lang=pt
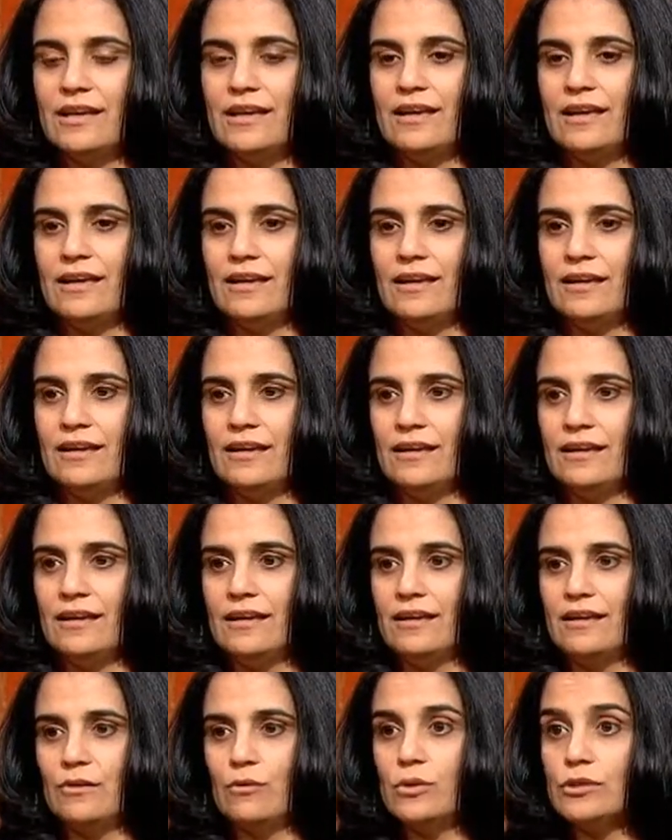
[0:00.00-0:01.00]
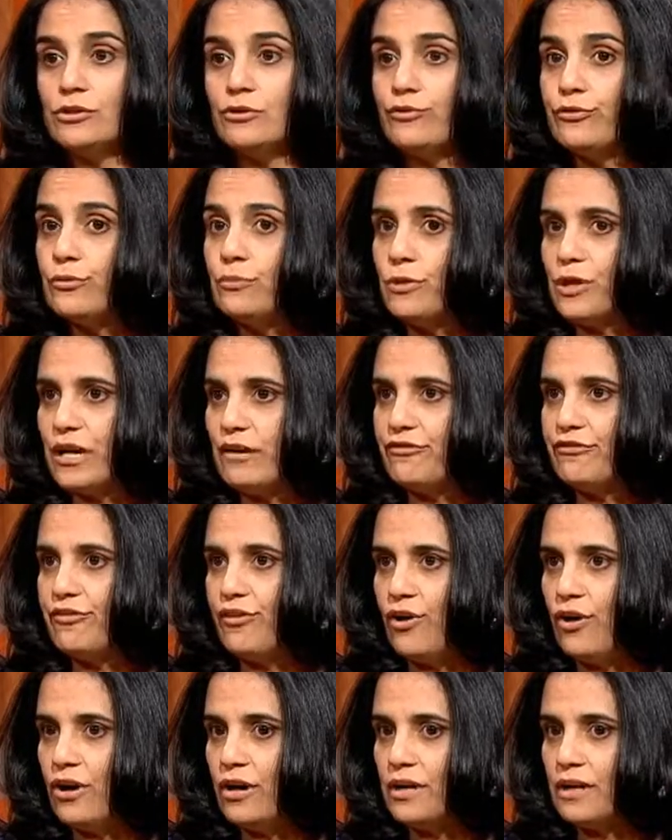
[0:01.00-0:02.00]
É, quando eu fui morar
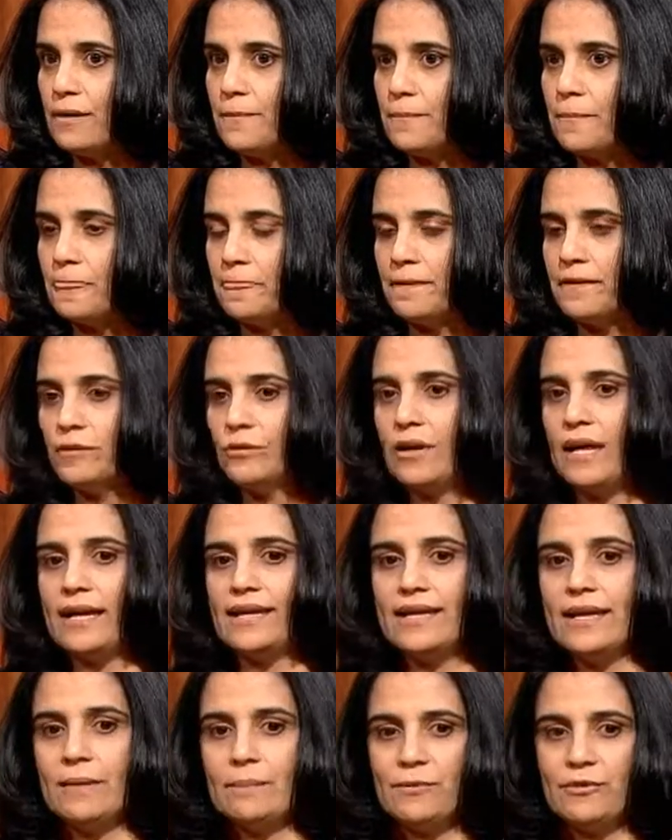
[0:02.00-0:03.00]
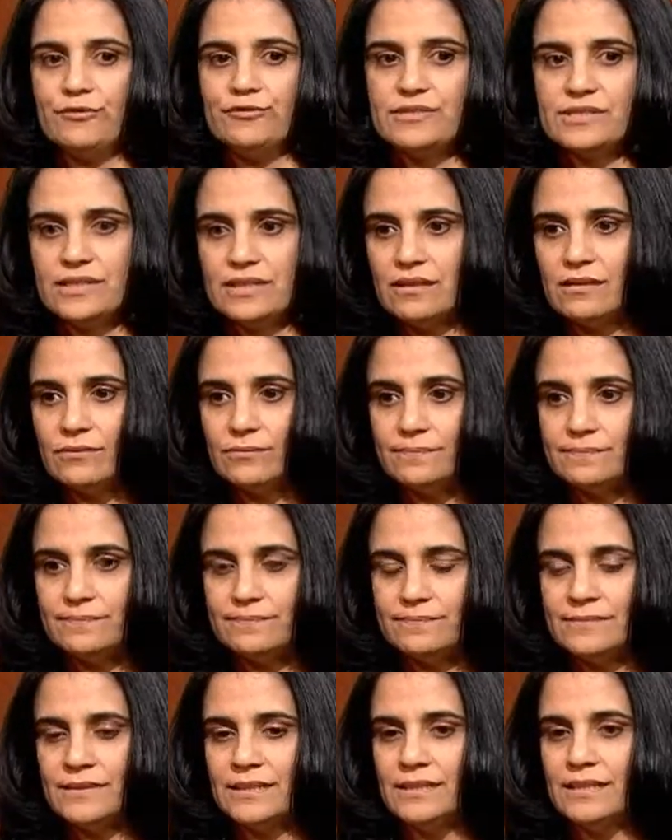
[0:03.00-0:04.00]
fora, eu hum. larguei a profissão
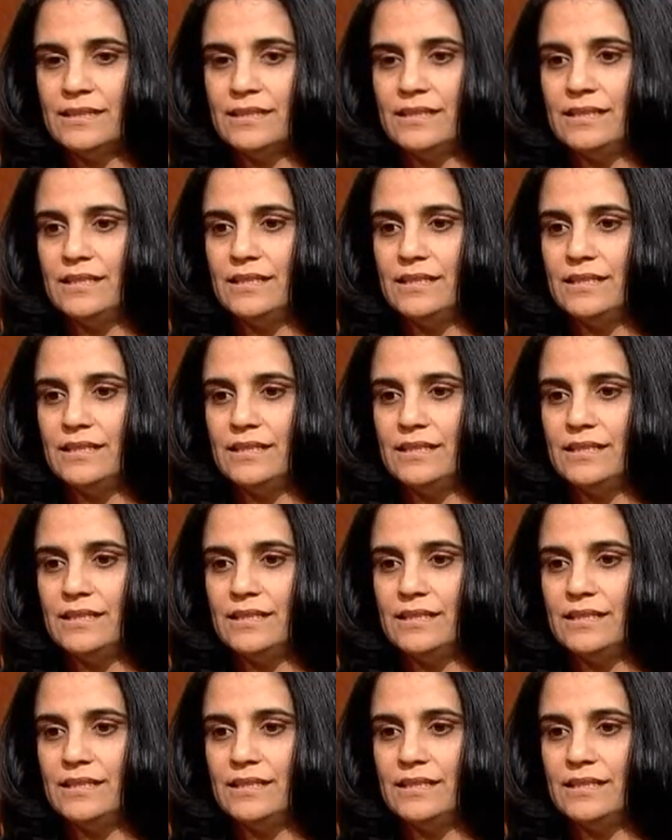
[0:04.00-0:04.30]
hum.